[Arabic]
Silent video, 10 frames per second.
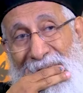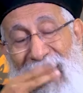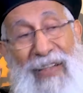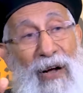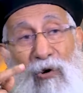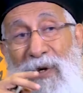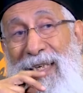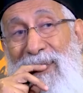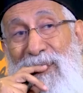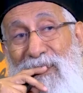
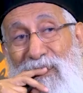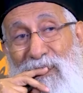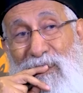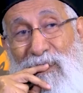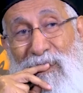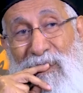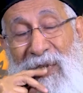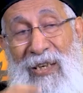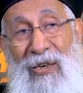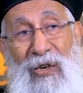صدقوني
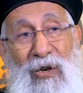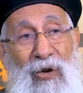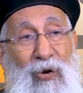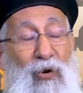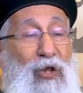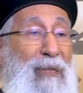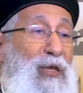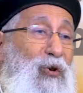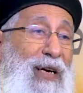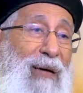كنت
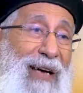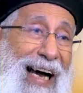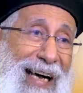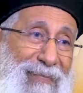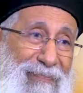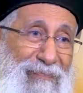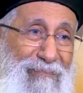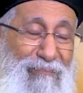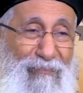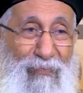بزور جماعه
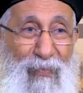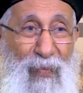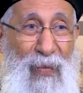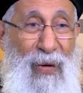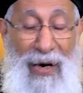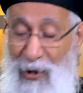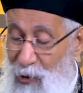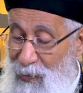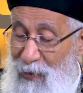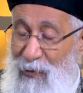
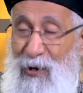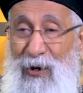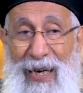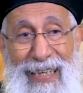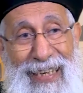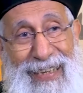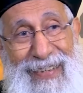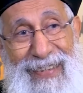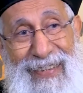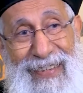عندهم طفل صغير
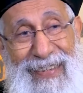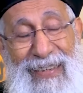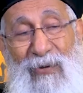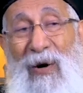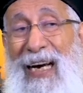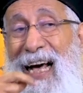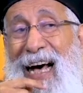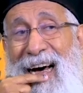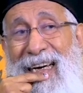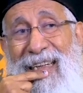وانا
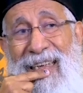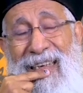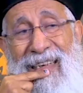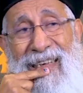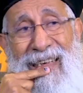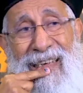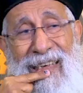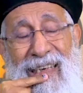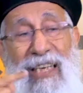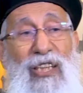قاعد
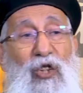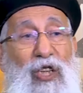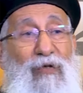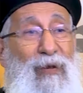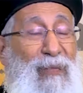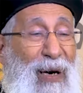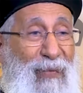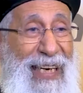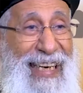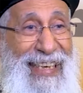لقيت الطفل
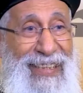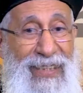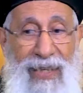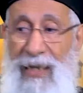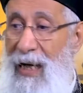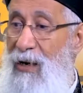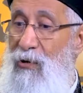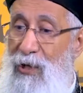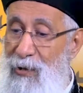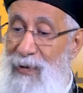بيعمل ايه؟ يطلع على
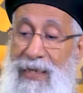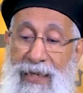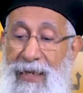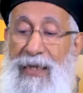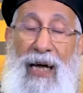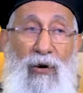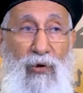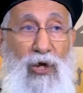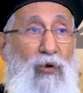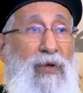الكرسي وينزل يطلع على
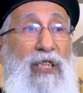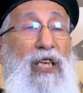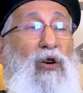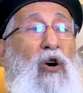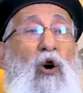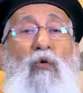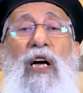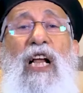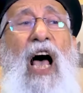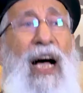الكرسي وينزل
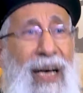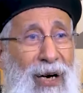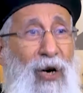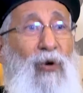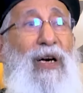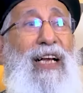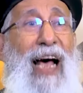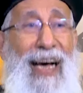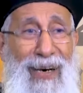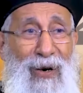وينهج
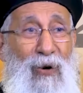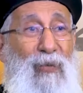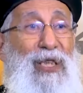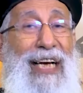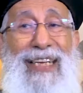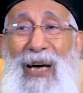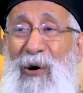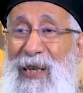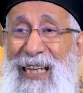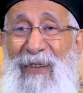وينهج ومش قادر
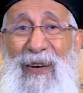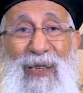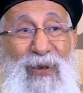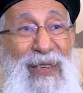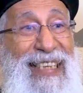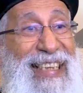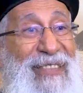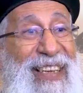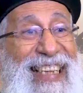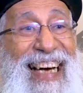ياخد نفسه
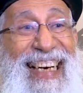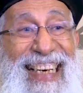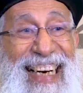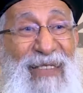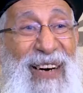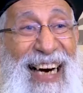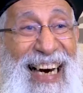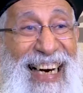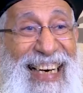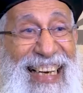طب انت ايه اللي جبرك
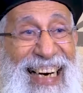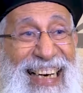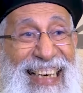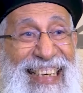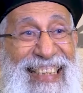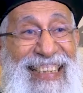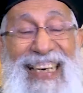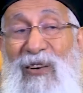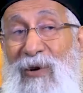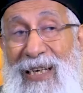على كده
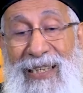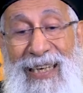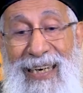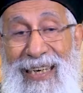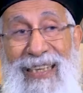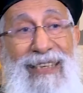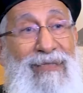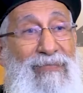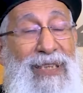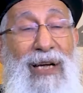هو الانسان كده
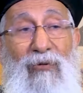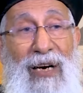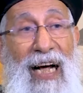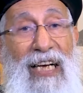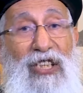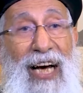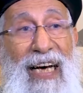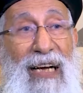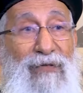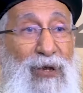بيدور على
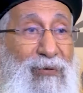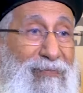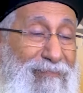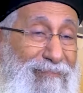شقه نفسه